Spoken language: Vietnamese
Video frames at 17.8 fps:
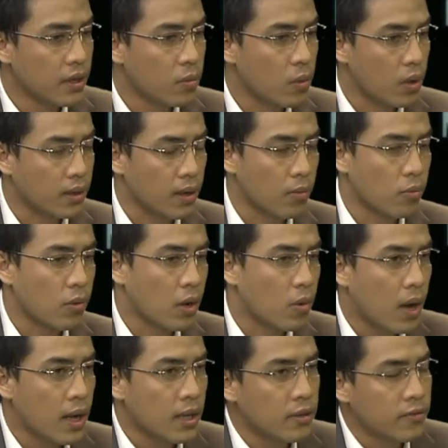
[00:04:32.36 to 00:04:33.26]
hoạt động ngoại
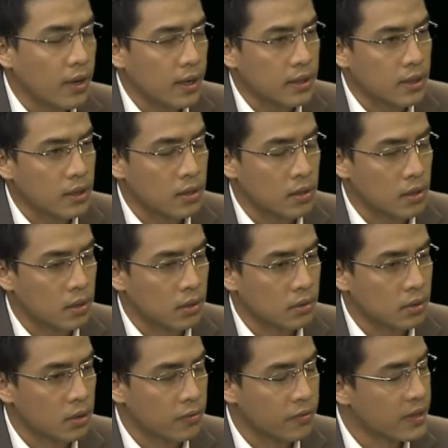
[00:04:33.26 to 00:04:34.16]
khóa như vậy thì ờ,
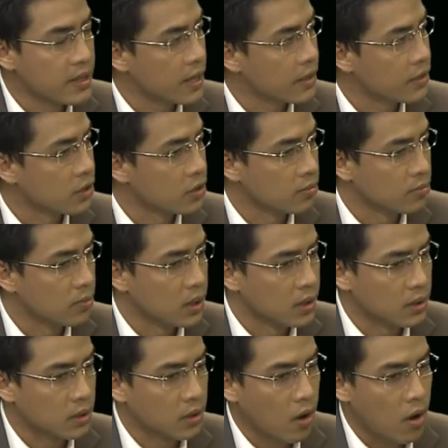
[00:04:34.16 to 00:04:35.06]
từ phía nhà trường
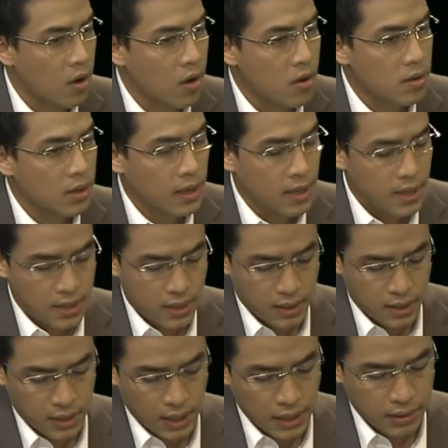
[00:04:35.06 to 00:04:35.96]
mình có cái
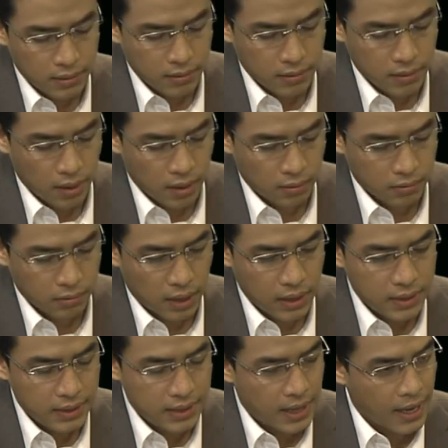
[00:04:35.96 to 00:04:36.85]
cách ờ,
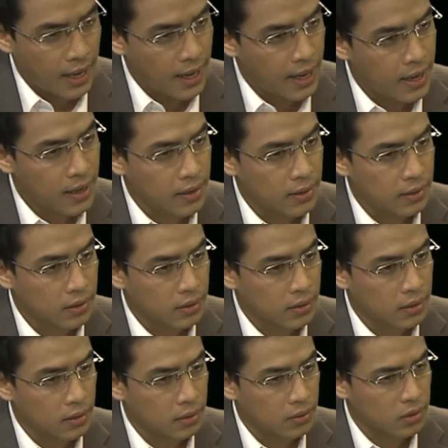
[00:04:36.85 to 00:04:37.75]
đánh giá
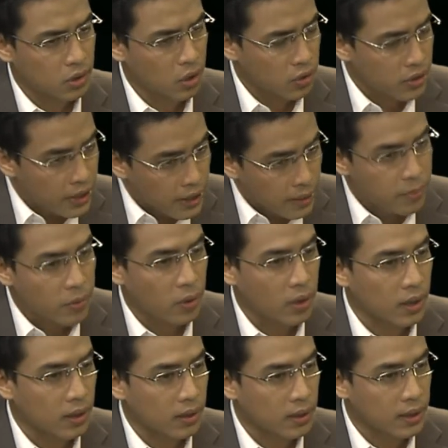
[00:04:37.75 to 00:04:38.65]
ờ, cho điểm hoặc
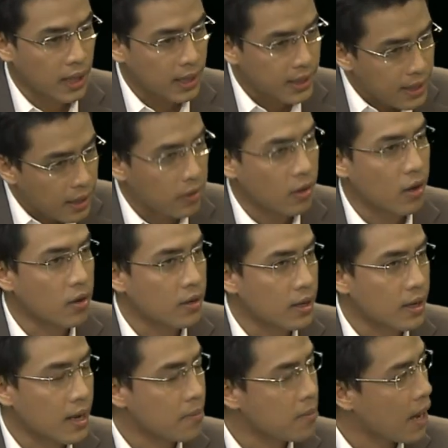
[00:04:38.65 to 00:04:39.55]
là cái cách nào đó
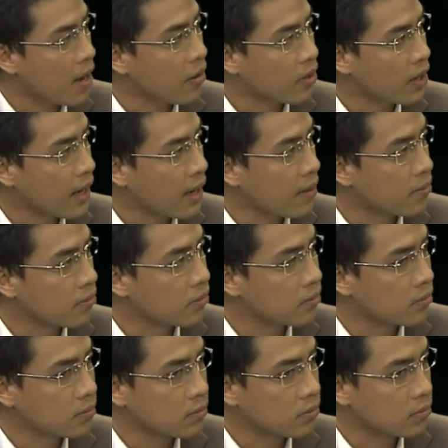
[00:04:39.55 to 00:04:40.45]
để đảm bảo các
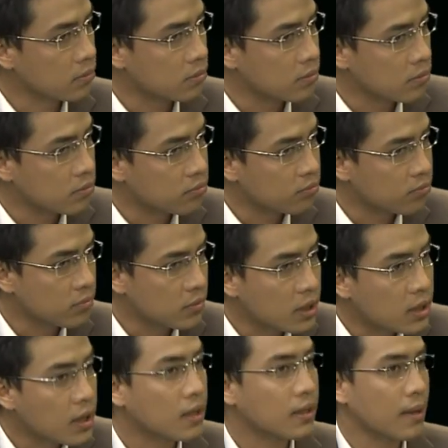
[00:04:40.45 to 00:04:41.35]
em
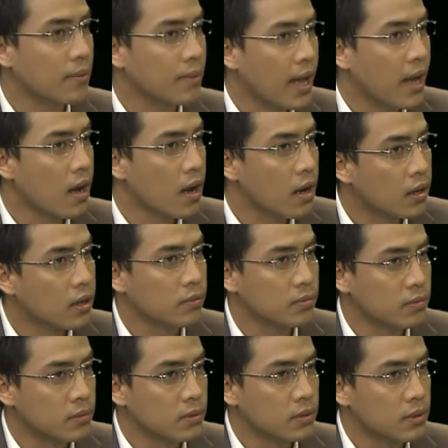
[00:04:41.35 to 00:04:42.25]
tích cực tham gia hơn không
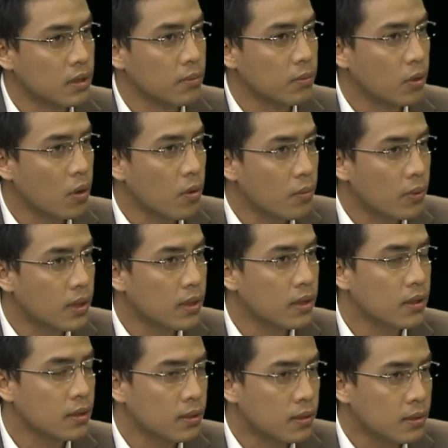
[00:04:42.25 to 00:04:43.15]
tức là mình có một cái
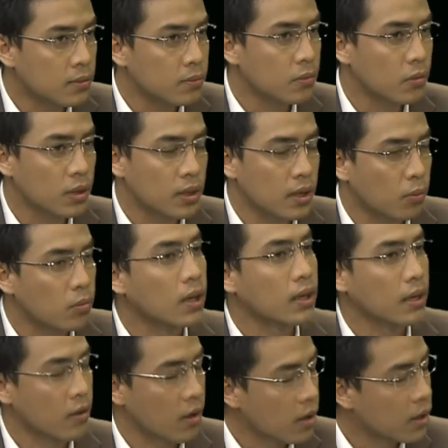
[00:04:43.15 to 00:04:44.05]
một cái động
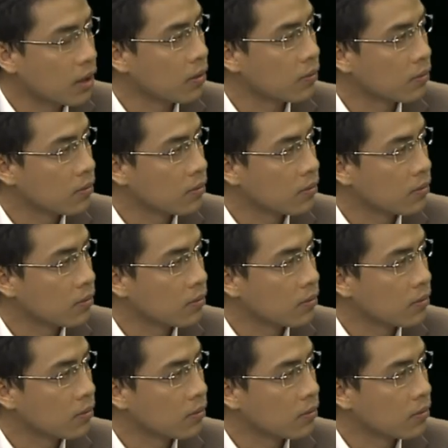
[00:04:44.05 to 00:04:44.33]
lực nào đó hay không